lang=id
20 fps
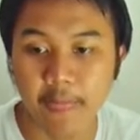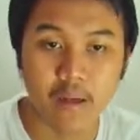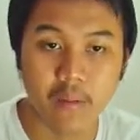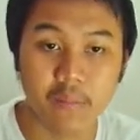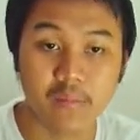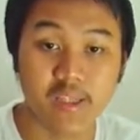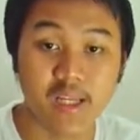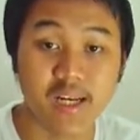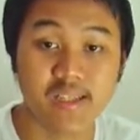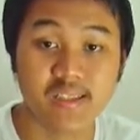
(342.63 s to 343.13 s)

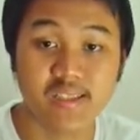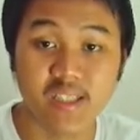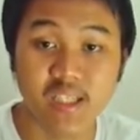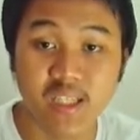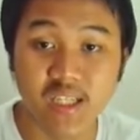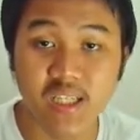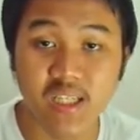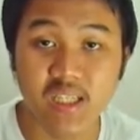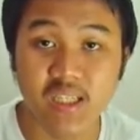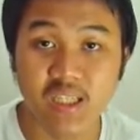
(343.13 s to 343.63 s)
Misalnya di
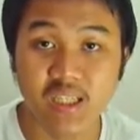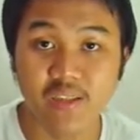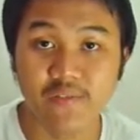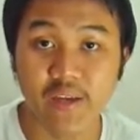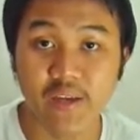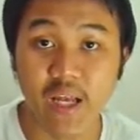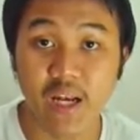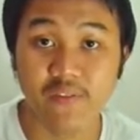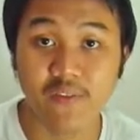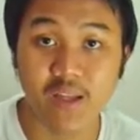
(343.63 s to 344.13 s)
sini
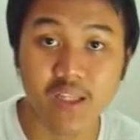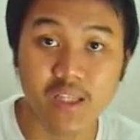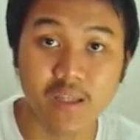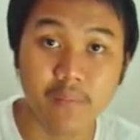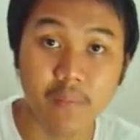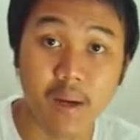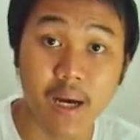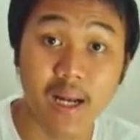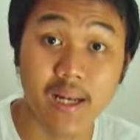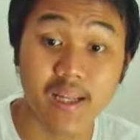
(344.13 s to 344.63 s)
TVL
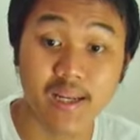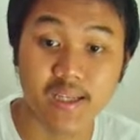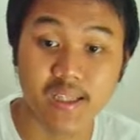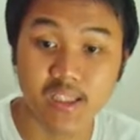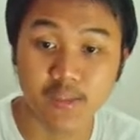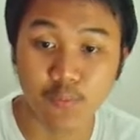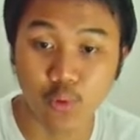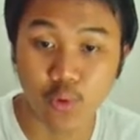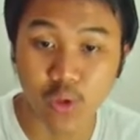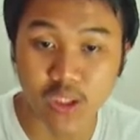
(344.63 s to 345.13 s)
Phantom mengalir di
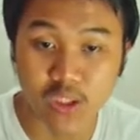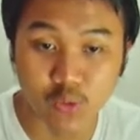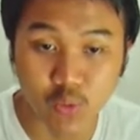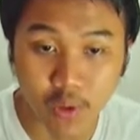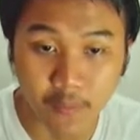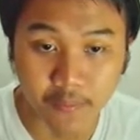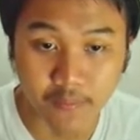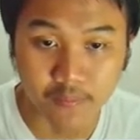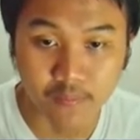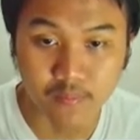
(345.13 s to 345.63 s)
Spooky
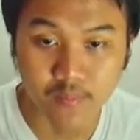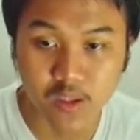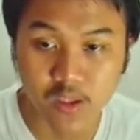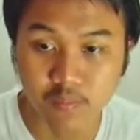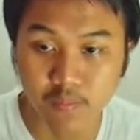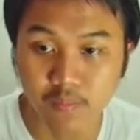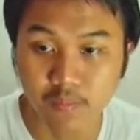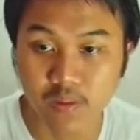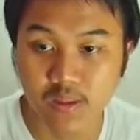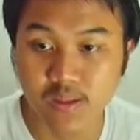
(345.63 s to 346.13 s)
Swap
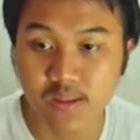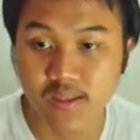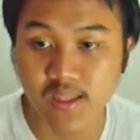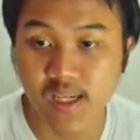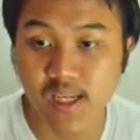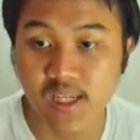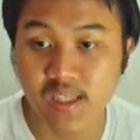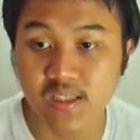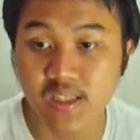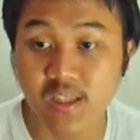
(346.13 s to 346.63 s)

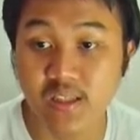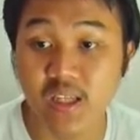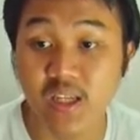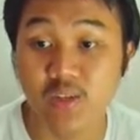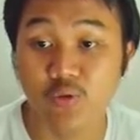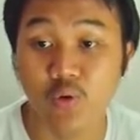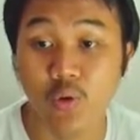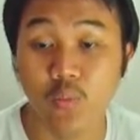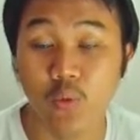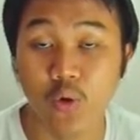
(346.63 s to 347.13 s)
sebesar sekitar
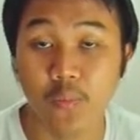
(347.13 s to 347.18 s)
20%.